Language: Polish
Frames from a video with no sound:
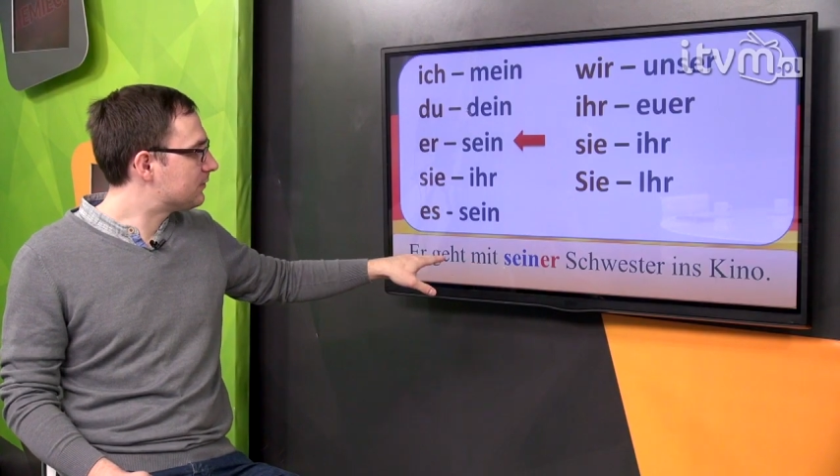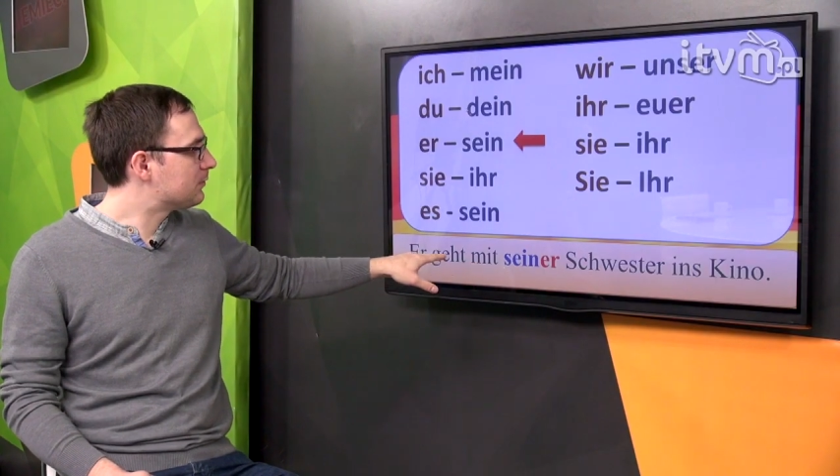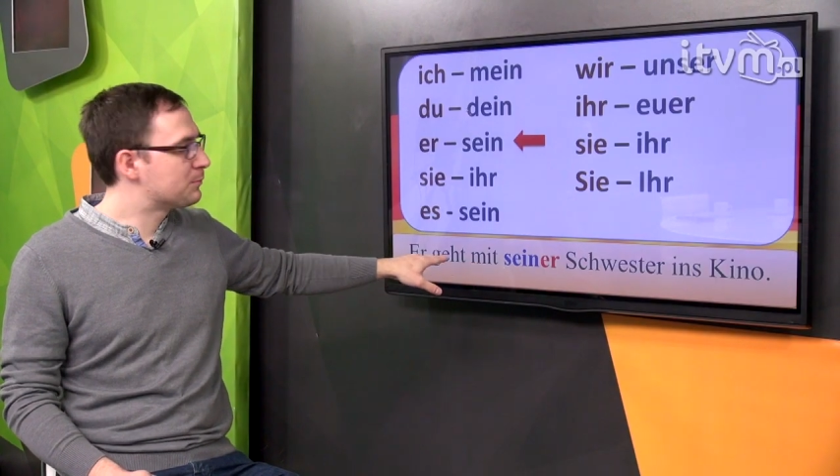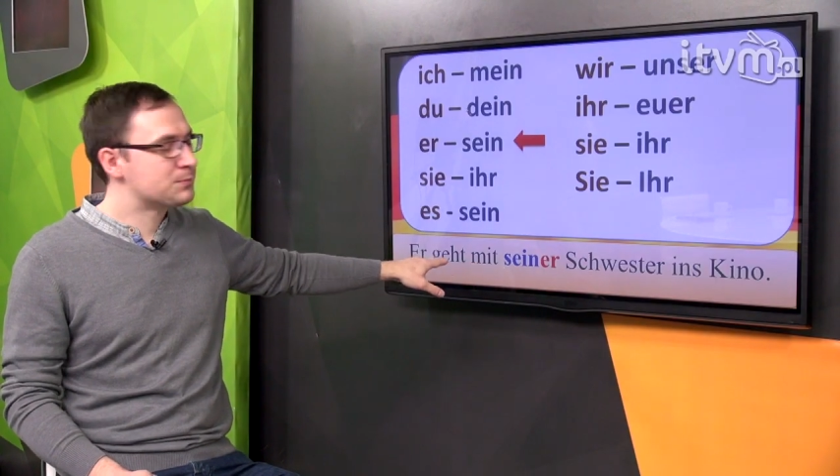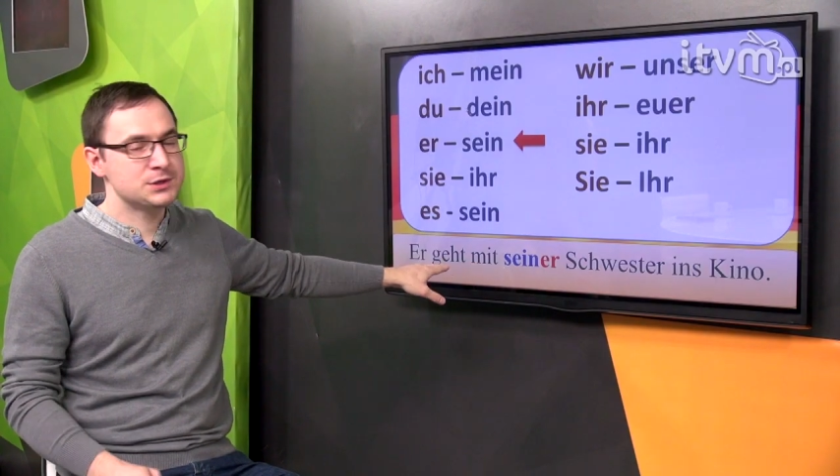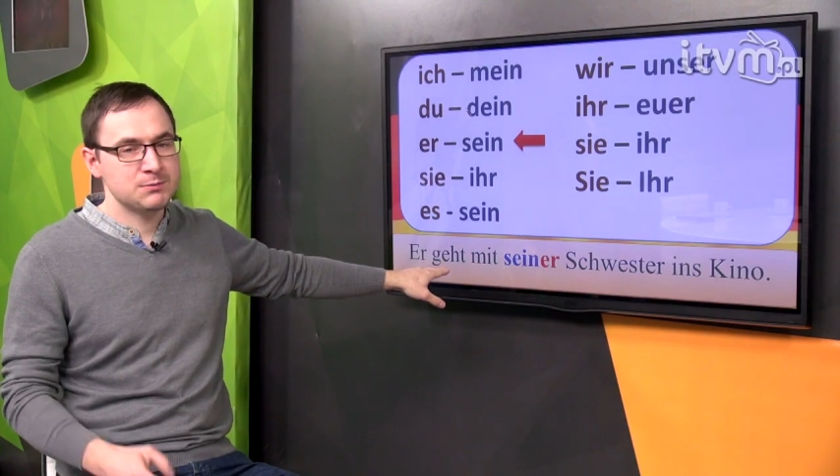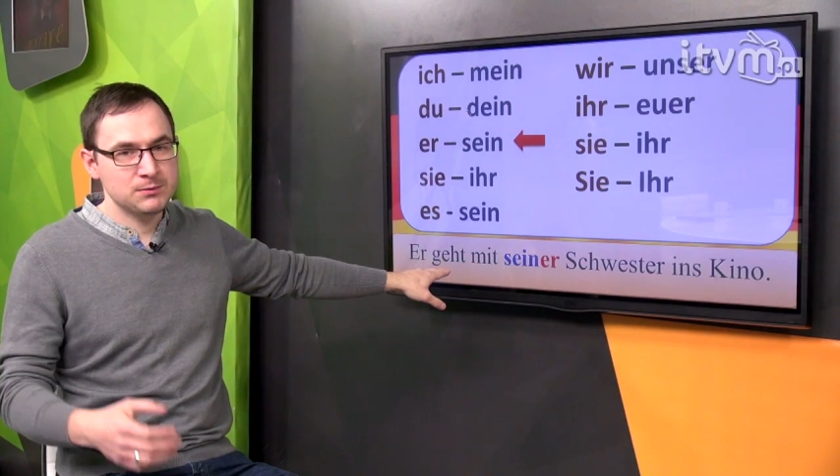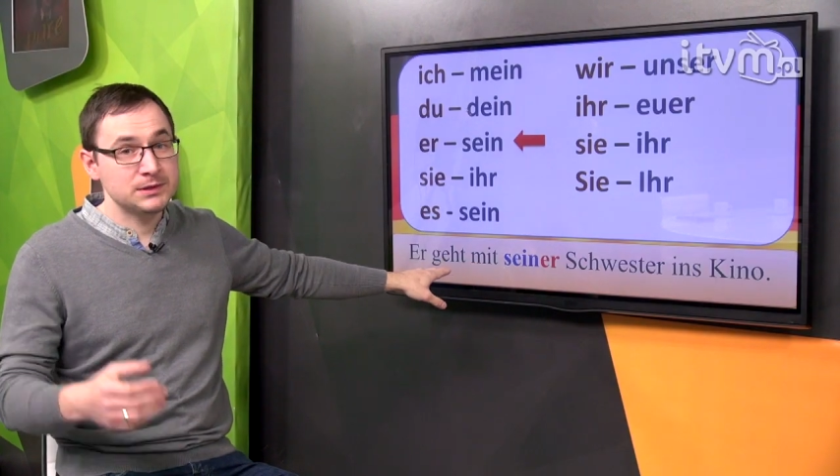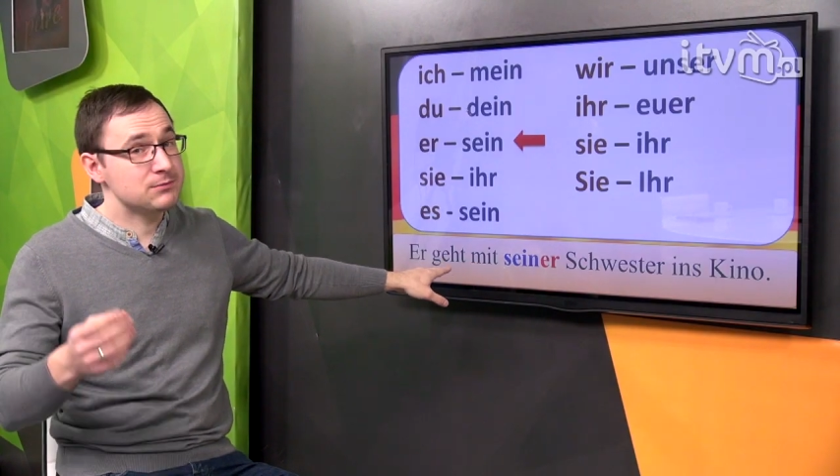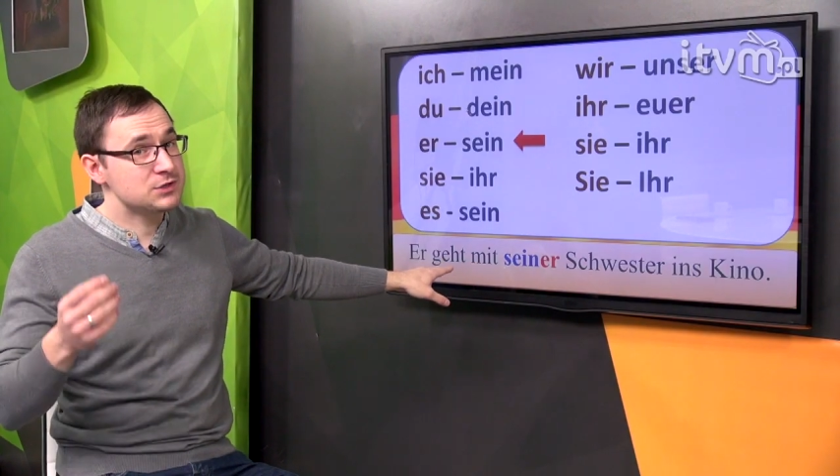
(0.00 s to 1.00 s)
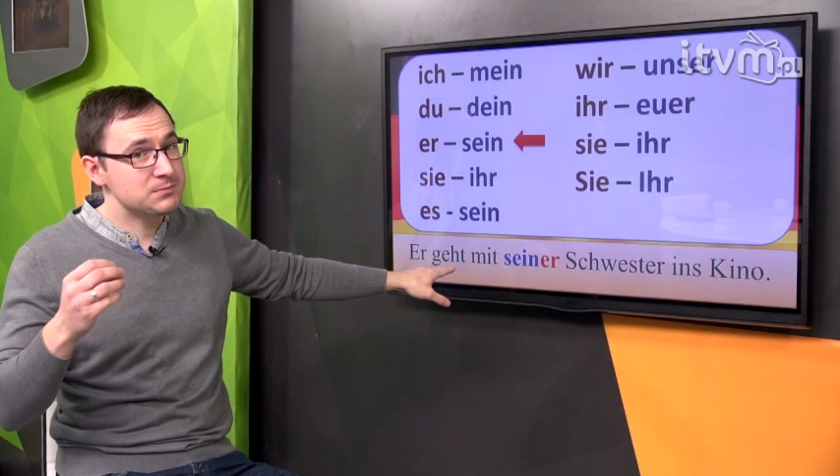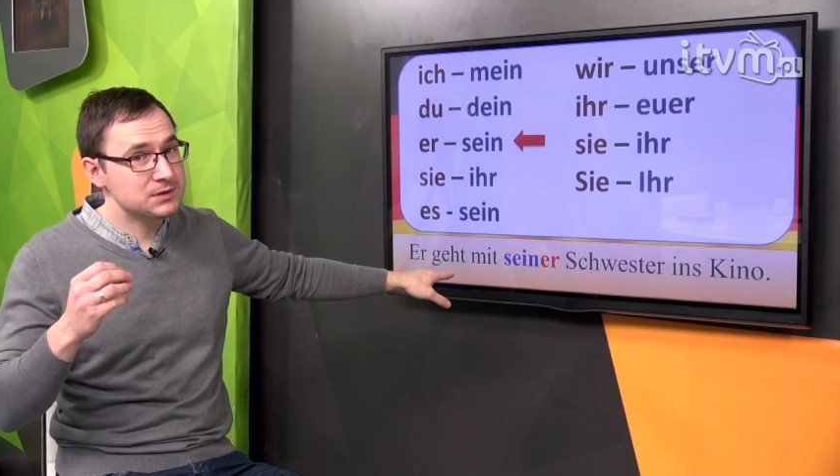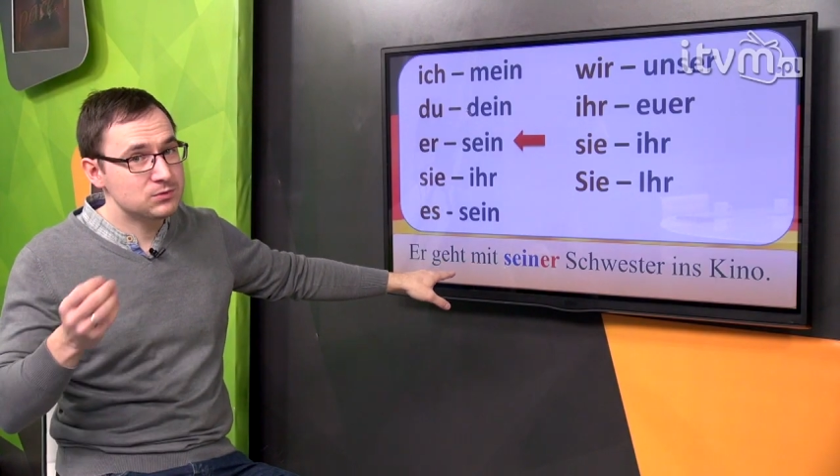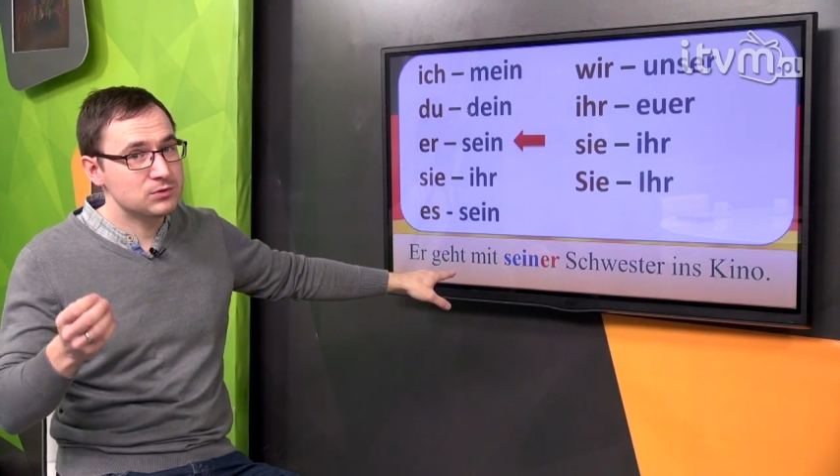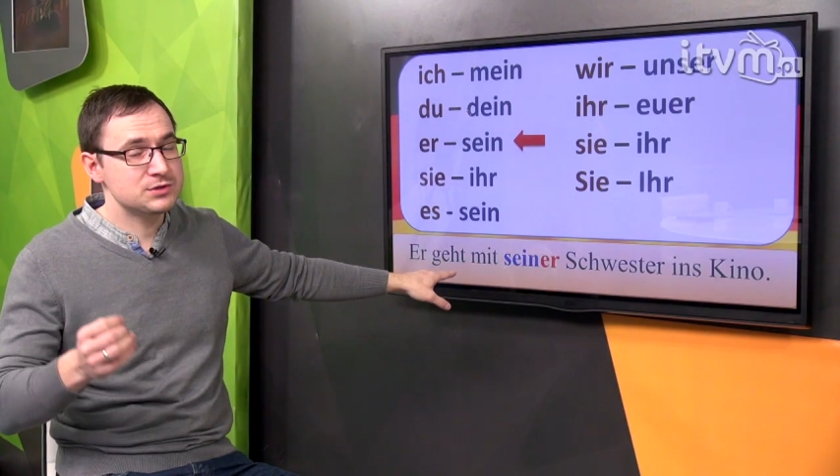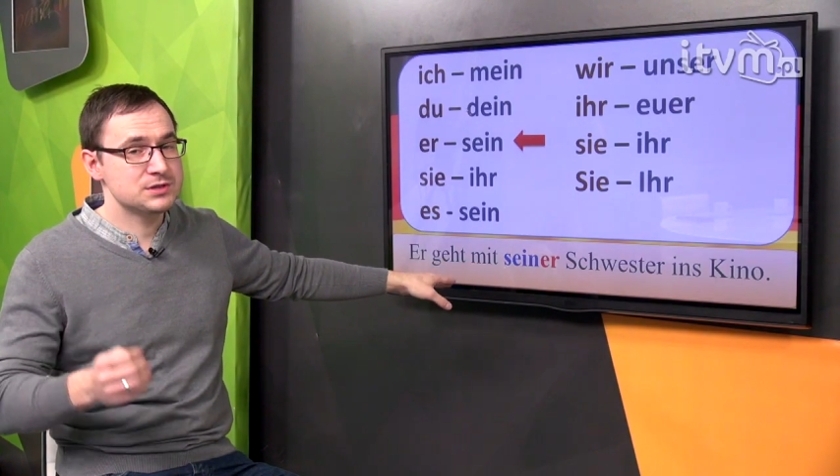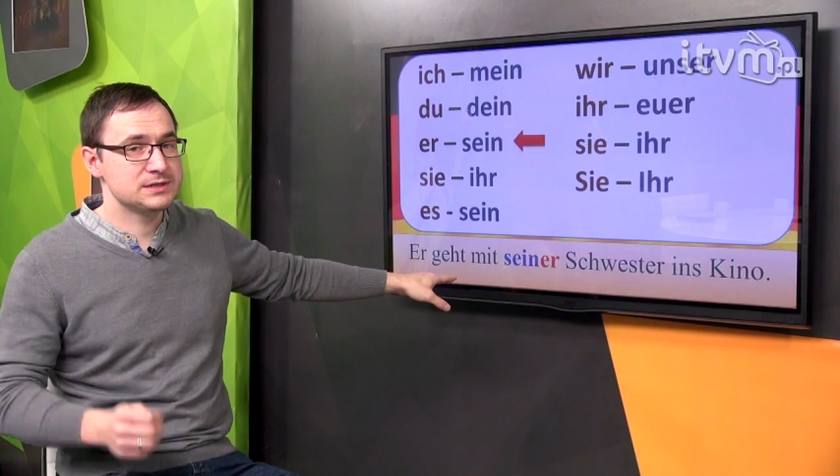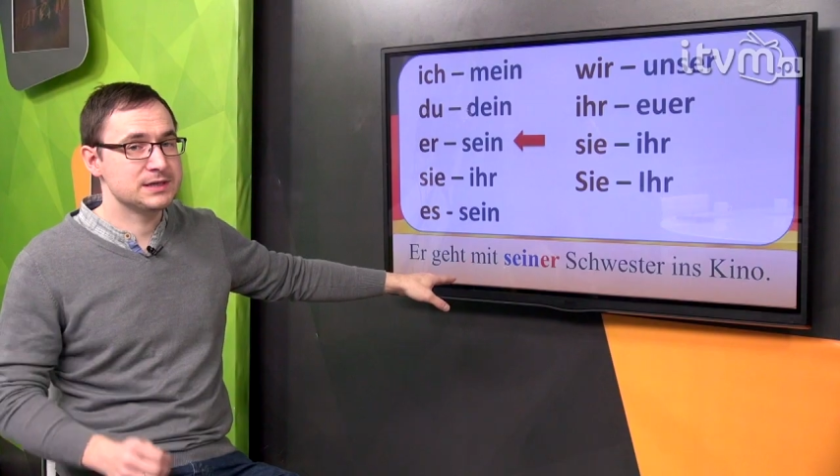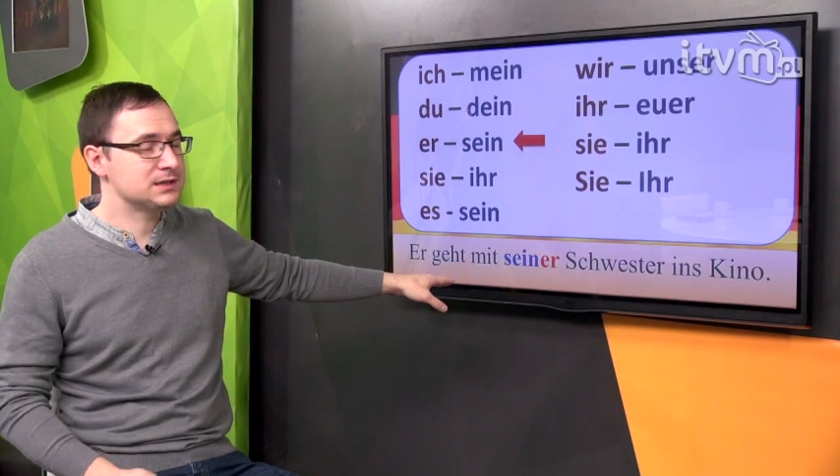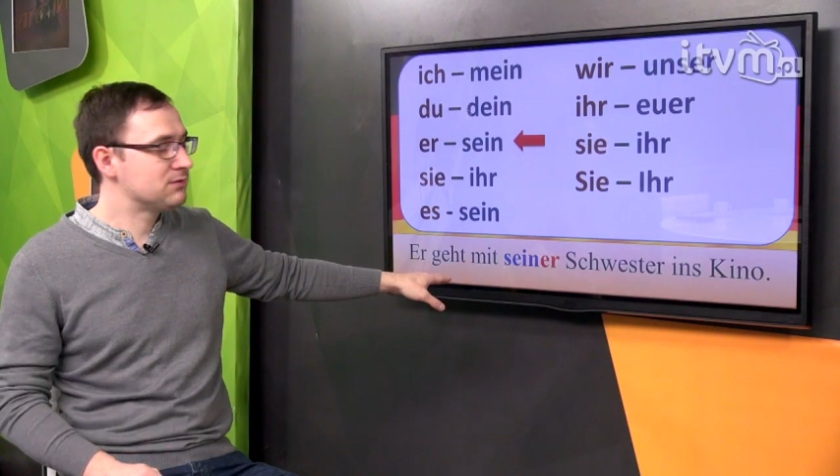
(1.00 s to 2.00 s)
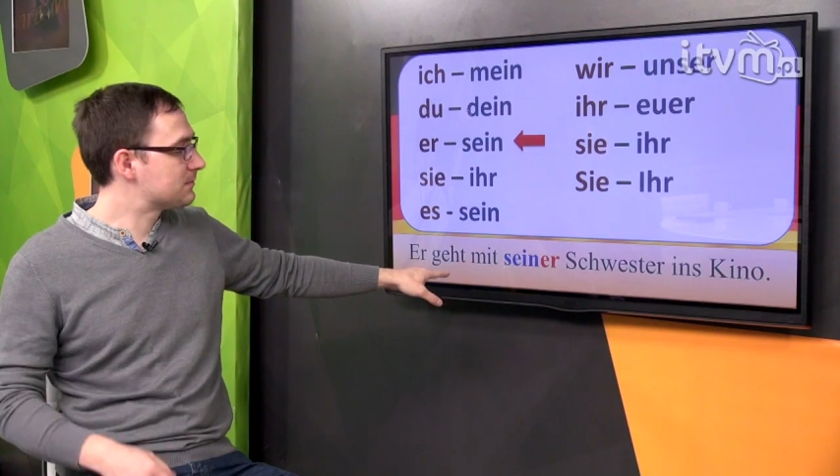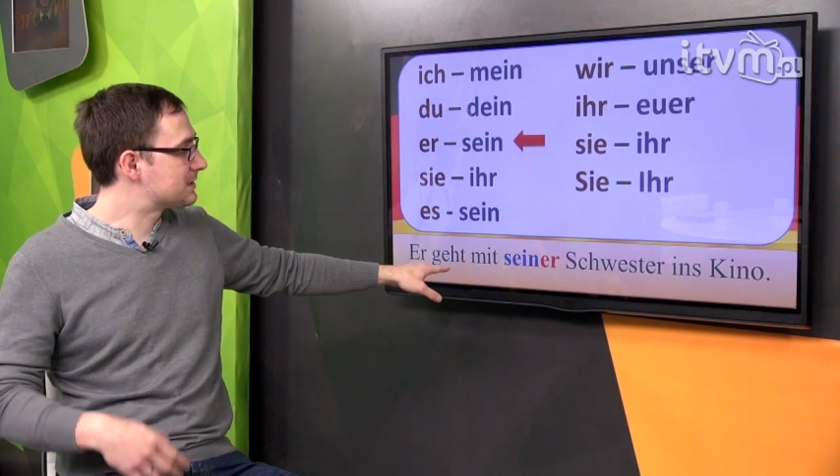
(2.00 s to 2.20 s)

E, przypominam, że mit łączy się z datywem.